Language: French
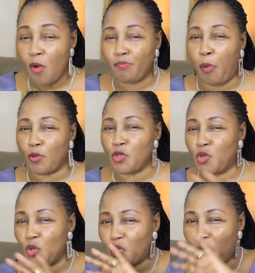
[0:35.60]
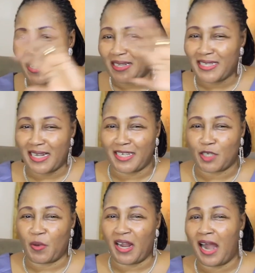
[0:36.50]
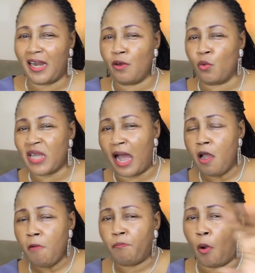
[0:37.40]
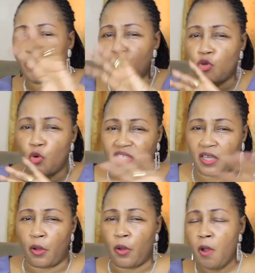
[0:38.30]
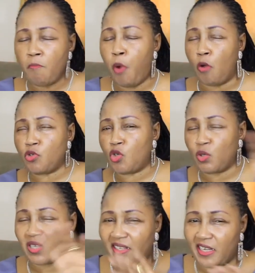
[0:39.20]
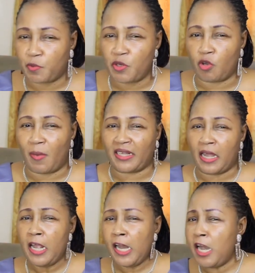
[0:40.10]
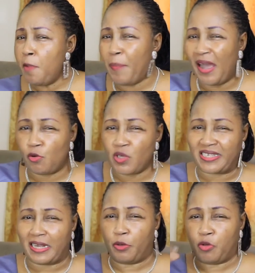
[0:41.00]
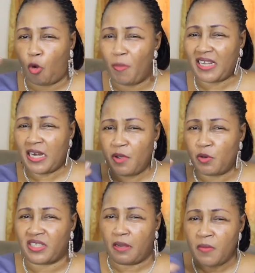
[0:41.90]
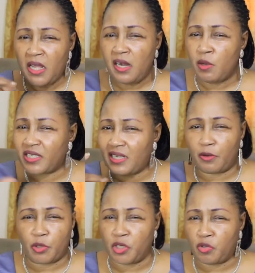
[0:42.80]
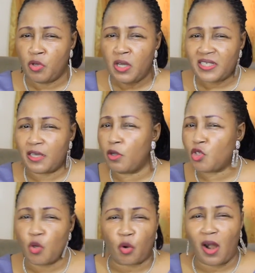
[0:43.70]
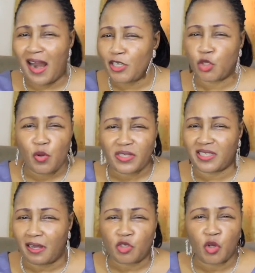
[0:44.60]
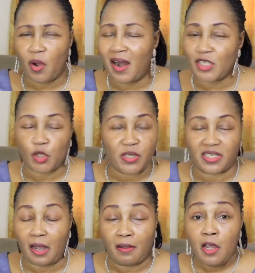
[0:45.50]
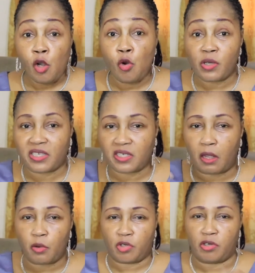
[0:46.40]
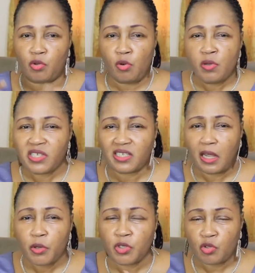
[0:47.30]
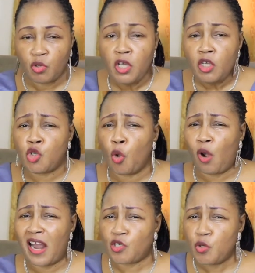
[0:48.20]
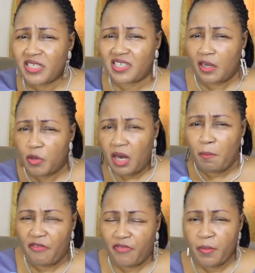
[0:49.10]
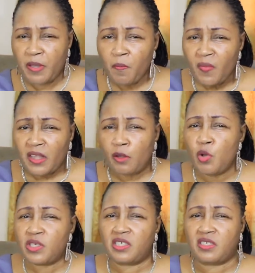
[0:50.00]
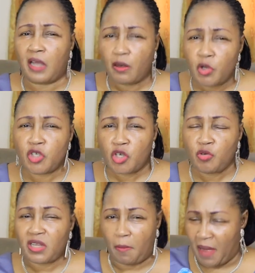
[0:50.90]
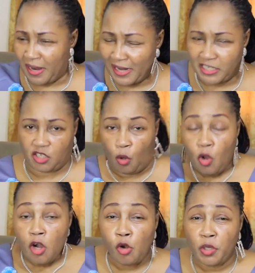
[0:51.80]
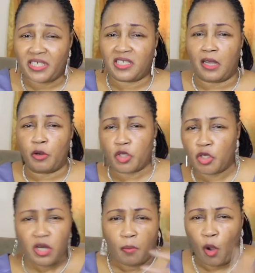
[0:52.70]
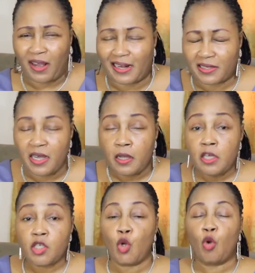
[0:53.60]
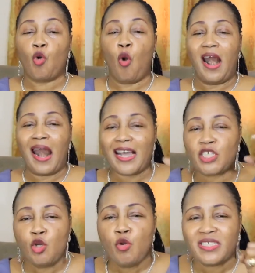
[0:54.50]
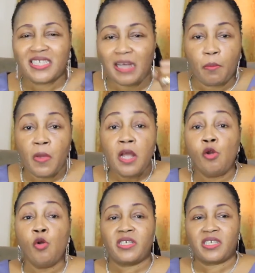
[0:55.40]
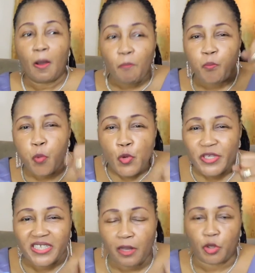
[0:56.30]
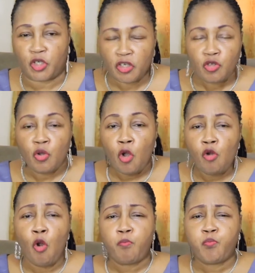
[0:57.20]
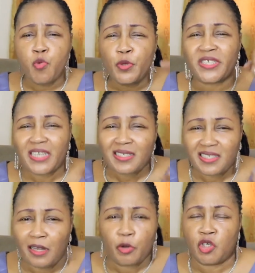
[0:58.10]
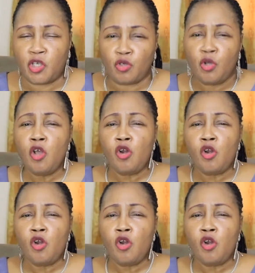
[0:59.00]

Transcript: Bonjour ce matin, Saint-Esprit. Alléluia. Bonjour, Seigneur. Bonjour, Saint-Esprit, ce matin. Libère le sang de Dieu. Comment à libérer le sang Le sang de Jésus. Seigneur, je relâche le sang. Je relâche le sang. Le sang de Jésus. Le sang de Jésus. Je relâche le sang dans ma famille. Le sang de Jésus dans ma nation. Le sang de Jésus dans mon quartier. Je relâche le sang. Le sang puissant de Jésus. Le puissant sang de Jésus.